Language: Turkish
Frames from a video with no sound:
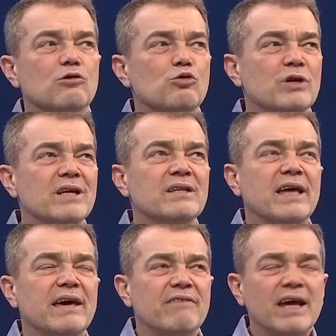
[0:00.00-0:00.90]
Kur'an'ın
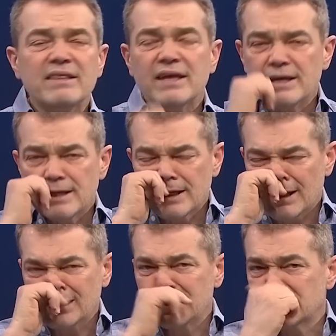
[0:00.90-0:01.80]
evrenle ilgili
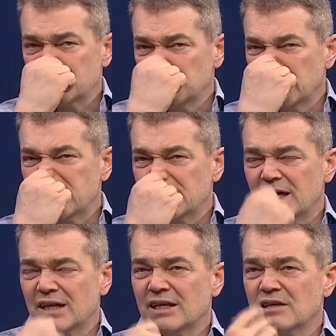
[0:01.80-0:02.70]
anlatımlarını
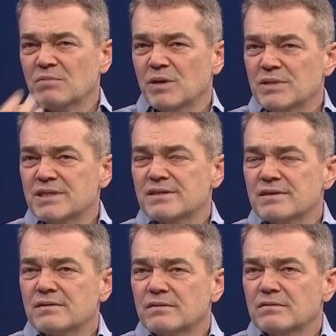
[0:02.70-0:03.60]
anlatmamız
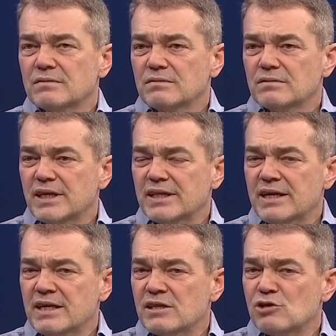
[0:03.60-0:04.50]
neden
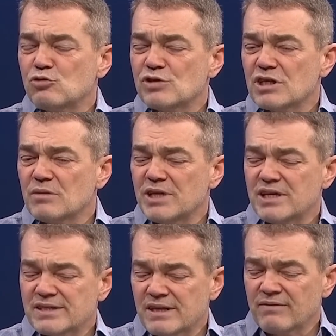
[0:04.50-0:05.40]
7. yüzyılda bir
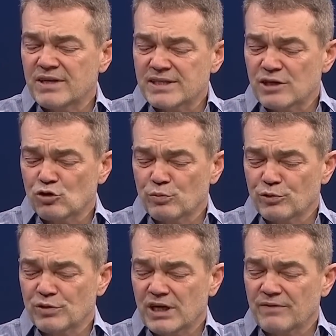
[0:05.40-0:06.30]
insan ve insan
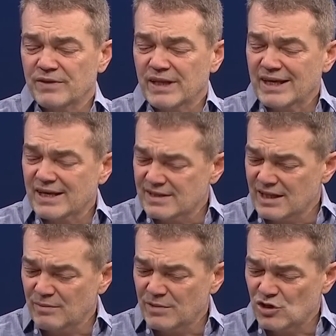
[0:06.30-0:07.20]
topluluğu tarafından
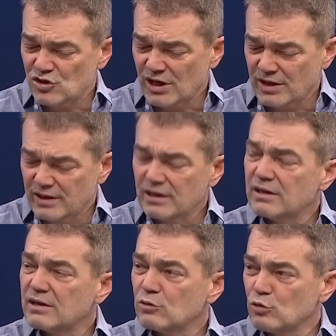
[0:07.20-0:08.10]
yazılamayacağını
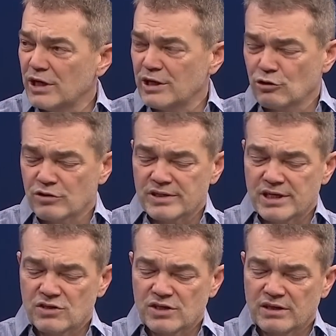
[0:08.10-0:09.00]
Kur'an'ın
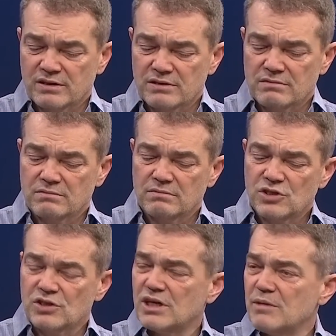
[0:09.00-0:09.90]
gösterecektir.
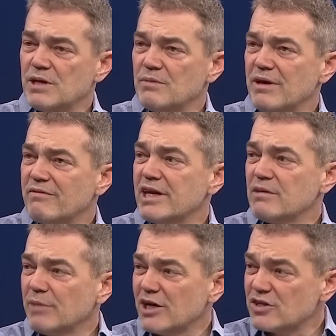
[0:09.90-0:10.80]
İşte ne bileyim
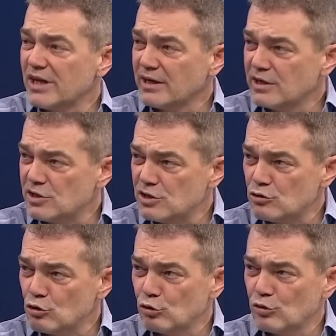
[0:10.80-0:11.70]
evrenin başlangıcı,
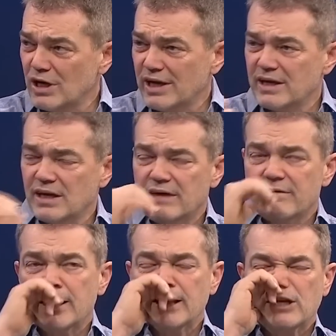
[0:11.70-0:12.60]
sonuyla ilgili,
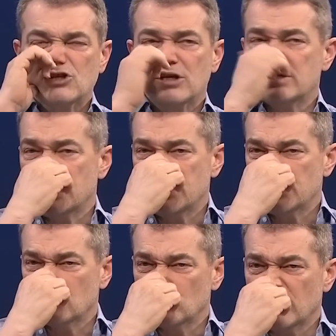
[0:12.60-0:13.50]
evrenin genişlediğiyle
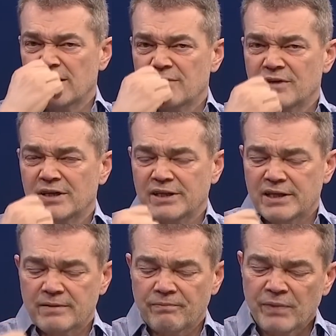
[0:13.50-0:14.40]
ilgili Kur'an ifadeler.